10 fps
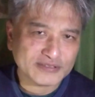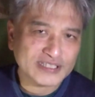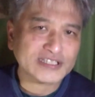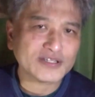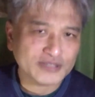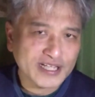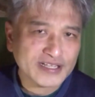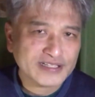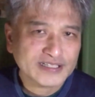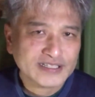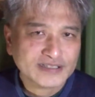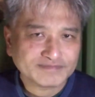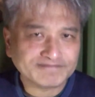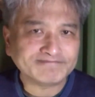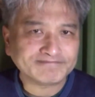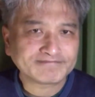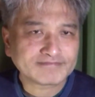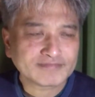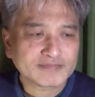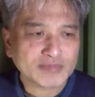あるんですけどね。うん。
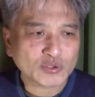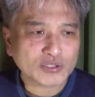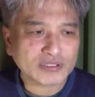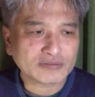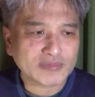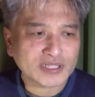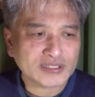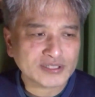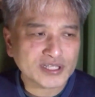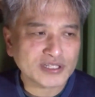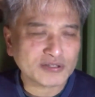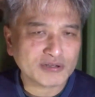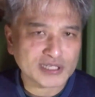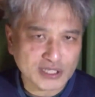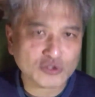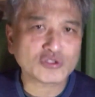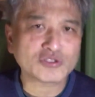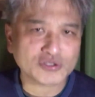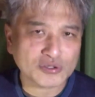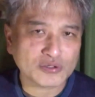まあ、とにかくまあ1000円ってのは安い
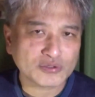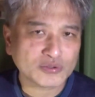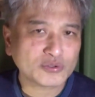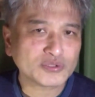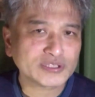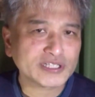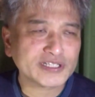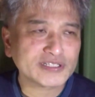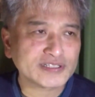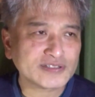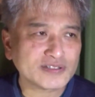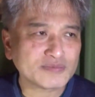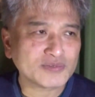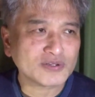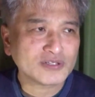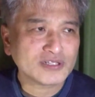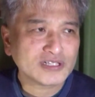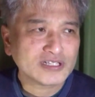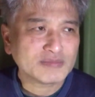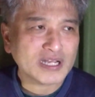ですよどこの酒屋さん行っても
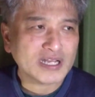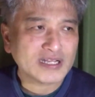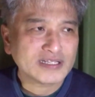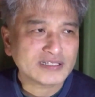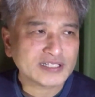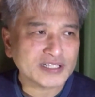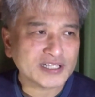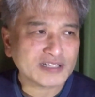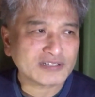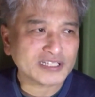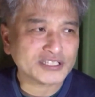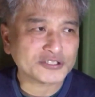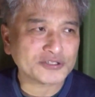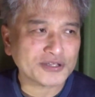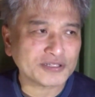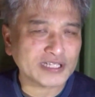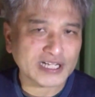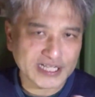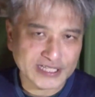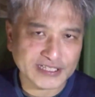まあ1280円より
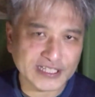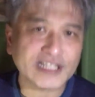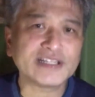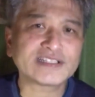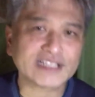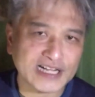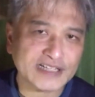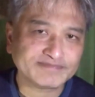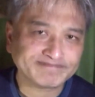高い値段ですから